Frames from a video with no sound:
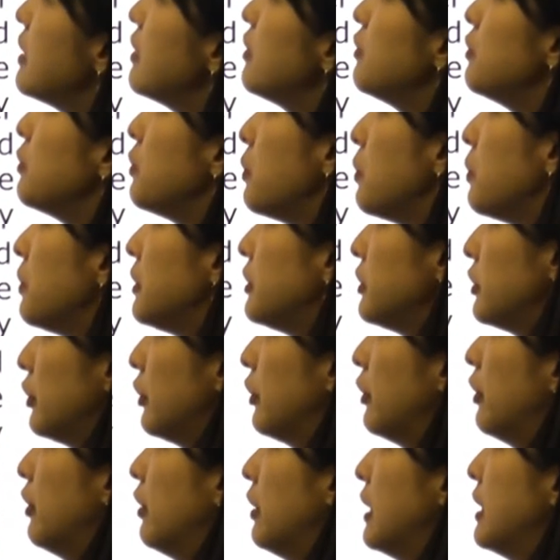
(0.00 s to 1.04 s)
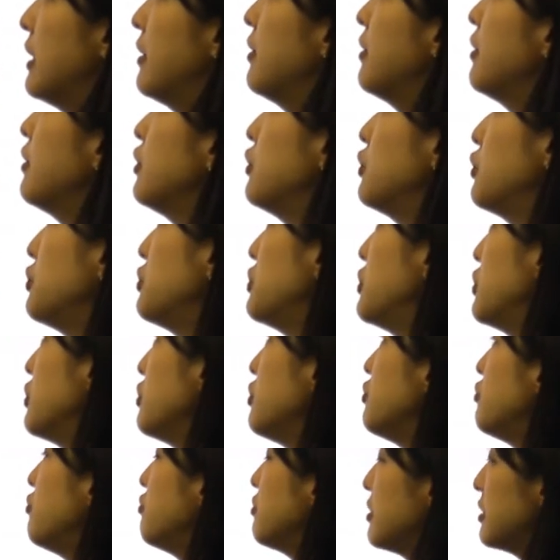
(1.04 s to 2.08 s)
ignored her and their two
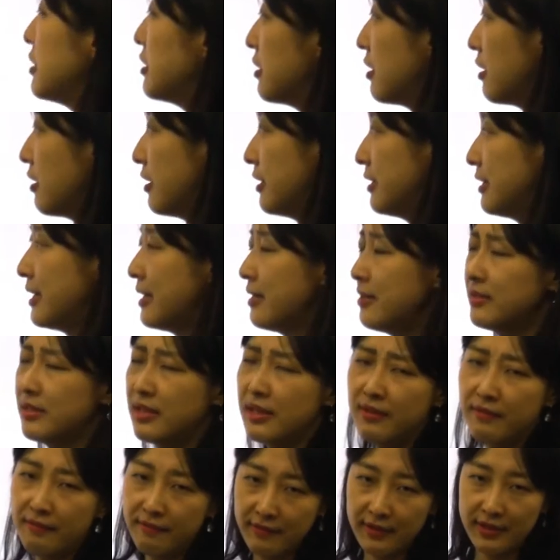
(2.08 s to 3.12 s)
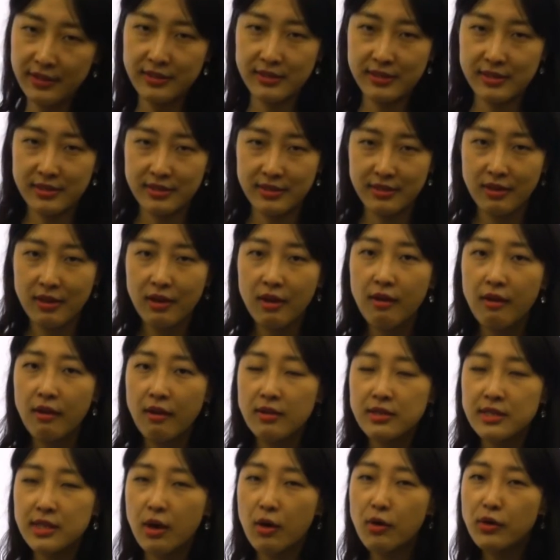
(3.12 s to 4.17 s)
children died as infants.
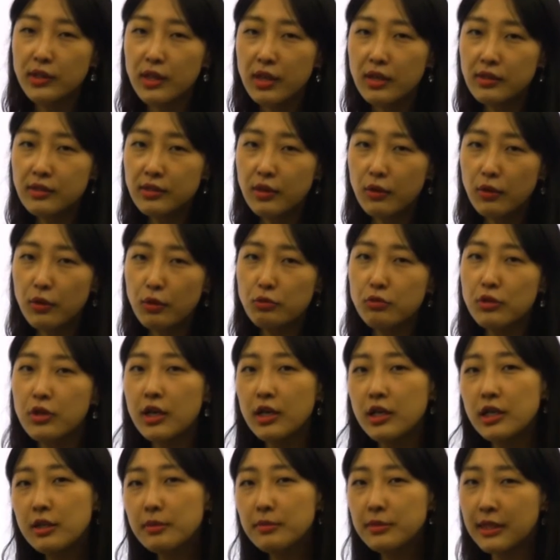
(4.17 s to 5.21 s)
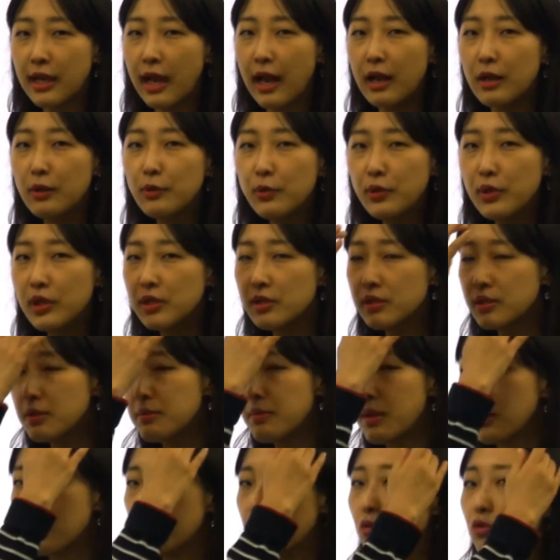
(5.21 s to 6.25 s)
자, 헌한서는 우리가 이름을 다 알고 있을
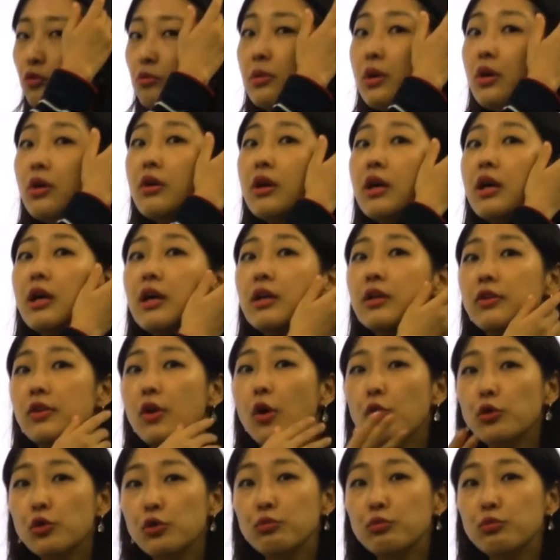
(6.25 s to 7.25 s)
만큼 유명한 여류